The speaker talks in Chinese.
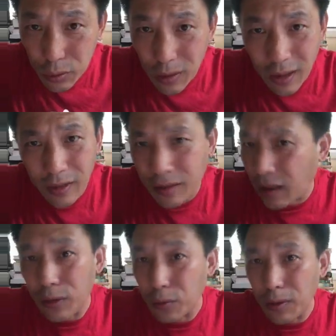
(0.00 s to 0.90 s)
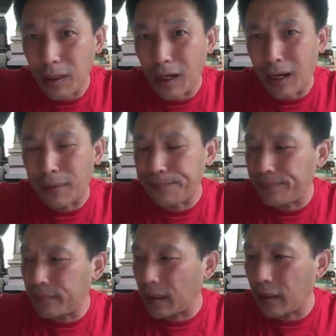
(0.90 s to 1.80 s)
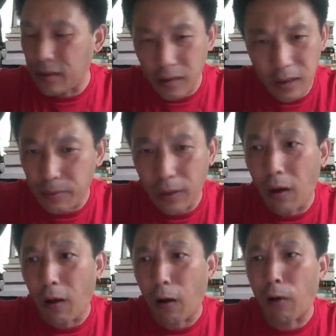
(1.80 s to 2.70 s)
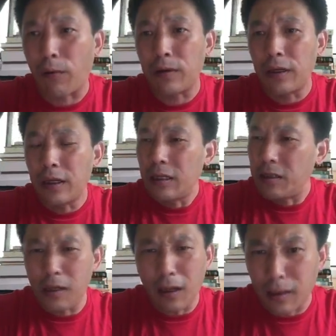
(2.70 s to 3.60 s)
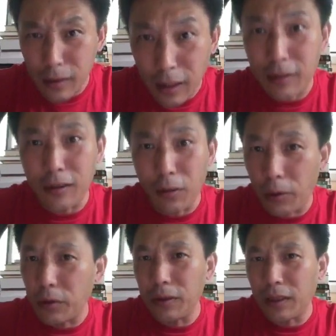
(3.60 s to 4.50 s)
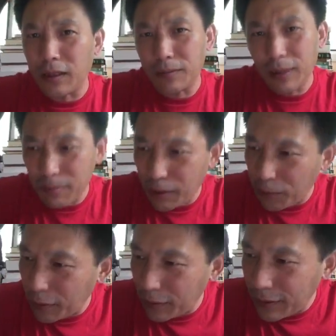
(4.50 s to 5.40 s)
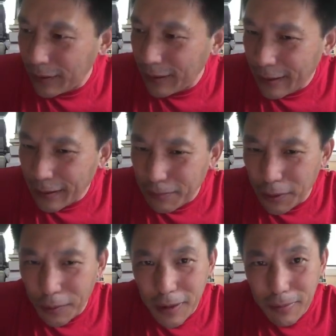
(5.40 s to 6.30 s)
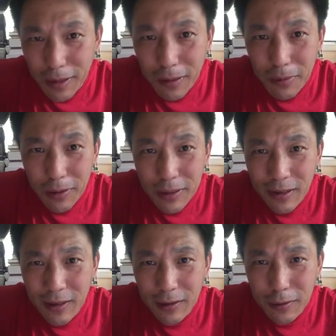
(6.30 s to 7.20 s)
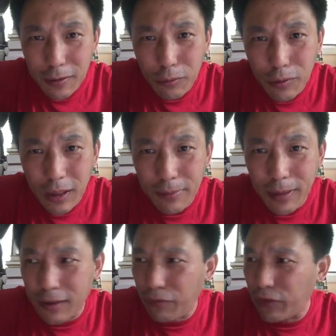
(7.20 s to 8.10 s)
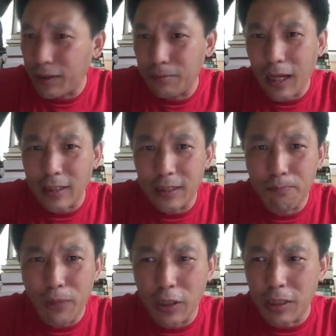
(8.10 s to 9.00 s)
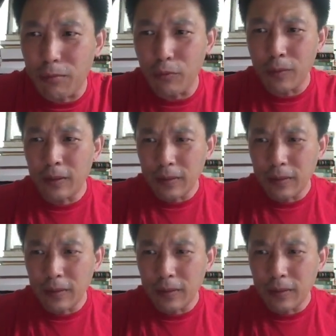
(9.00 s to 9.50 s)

做了很大的努力啊，啊，吃力不讨好，这也很伤心。回头一看，他妈的，美国，美国人民和美国政客都是我他妈的费这么大劲帮你们